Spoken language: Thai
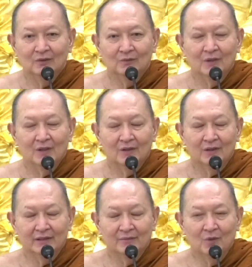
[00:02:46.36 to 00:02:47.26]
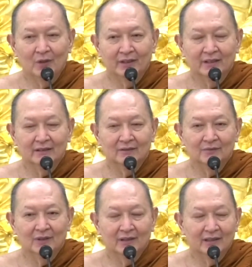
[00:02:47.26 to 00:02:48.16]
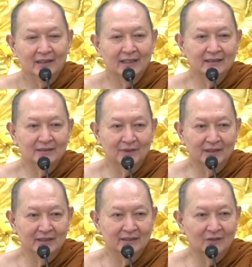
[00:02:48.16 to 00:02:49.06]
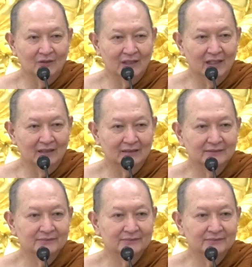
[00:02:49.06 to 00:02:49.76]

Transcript: หลวงพ่อก่อนจะบวชนะหลวงพ่อยังเล่นสมาธิสองอย่าง